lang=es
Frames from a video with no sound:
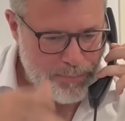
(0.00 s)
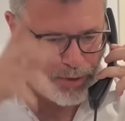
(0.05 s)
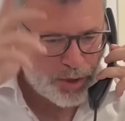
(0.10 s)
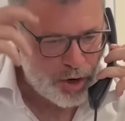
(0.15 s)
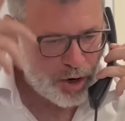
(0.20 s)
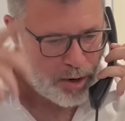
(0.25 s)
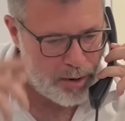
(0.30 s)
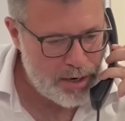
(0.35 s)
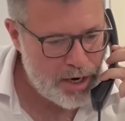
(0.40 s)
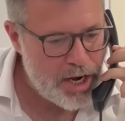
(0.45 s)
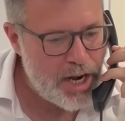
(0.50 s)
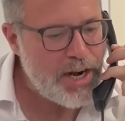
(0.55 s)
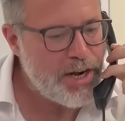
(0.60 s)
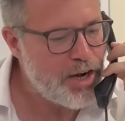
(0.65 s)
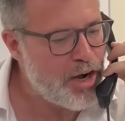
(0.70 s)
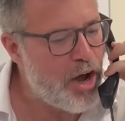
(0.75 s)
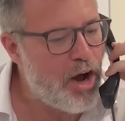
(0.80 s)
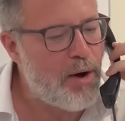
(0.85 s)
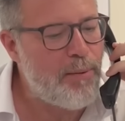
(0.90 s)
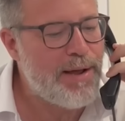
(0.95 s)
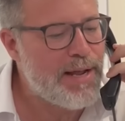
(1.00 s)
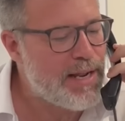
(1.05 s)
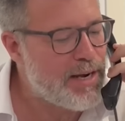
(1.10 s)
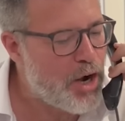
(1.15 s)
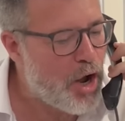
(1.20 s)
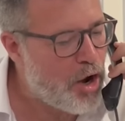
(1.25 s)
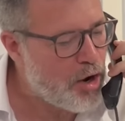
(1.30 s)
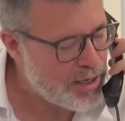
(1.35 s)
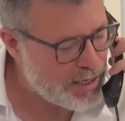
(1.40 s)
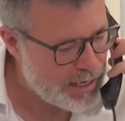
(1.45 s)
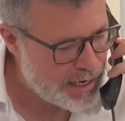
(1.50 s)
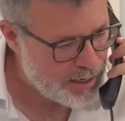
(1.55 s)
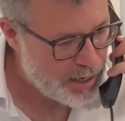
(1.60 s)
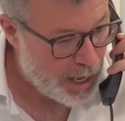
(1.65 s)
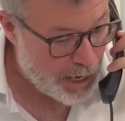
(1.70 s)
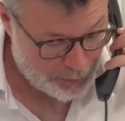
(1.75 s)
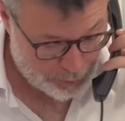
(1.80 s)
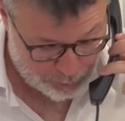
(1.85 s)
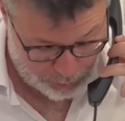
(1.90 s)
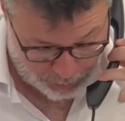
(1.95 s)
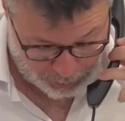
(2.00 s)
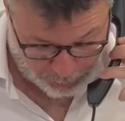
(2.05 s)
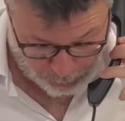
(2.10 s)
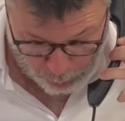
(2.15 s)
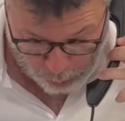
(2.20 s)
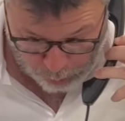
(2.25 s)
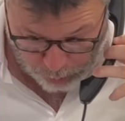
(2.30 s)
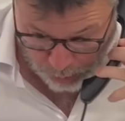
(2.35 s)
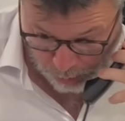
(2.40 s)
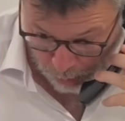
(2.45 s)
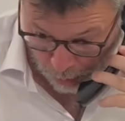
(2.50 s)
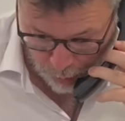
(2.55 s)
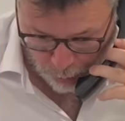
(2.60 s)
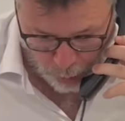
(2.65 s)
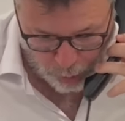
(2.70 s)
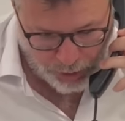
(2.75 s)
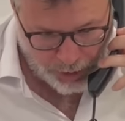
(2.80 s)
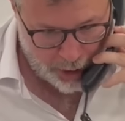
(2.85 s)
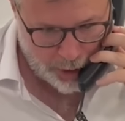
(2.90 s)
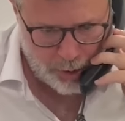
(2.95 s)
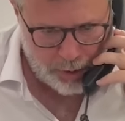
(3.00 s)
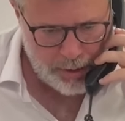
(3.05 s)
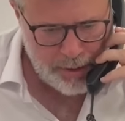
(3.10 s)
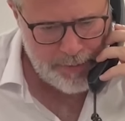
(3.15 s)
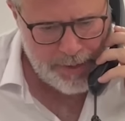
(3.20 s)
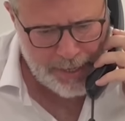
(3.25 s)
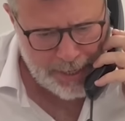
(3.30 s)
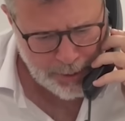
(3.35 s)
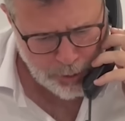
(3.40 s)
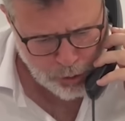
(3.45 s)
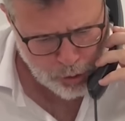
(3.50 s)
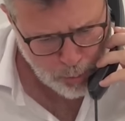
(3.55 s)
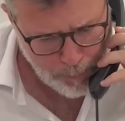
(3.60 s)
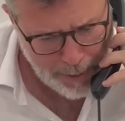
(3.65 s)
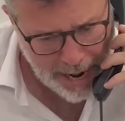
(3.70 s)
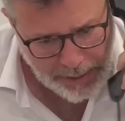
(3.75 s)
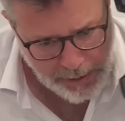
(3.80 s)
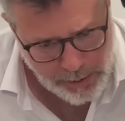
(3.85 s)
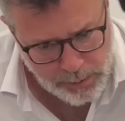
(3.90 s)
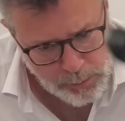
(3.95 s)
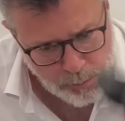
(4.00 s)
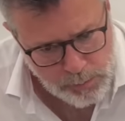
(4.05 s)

no, no, no, que, eh, que no, que no quiero liderar su mar.